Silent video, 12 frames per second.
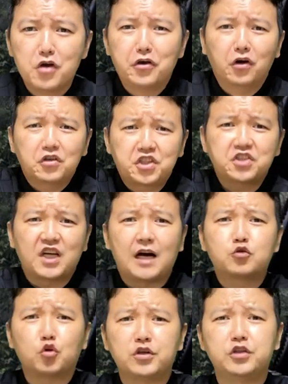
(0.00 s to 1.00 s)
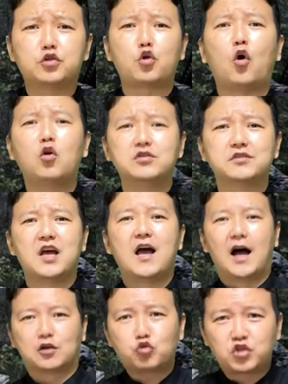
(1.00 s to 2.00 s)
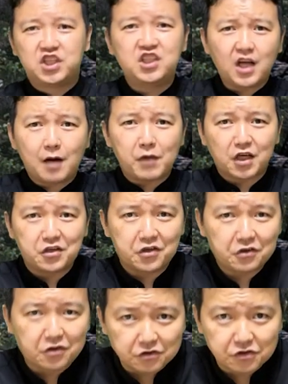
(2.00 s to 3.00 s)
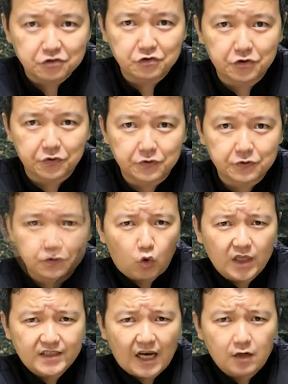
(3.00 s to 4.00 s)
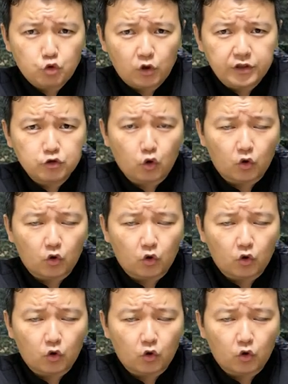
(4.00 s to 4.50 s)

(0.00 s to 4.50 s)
역시 짱조린이 통은 아주 기가 막히게 컸었는데요 또한 짱조린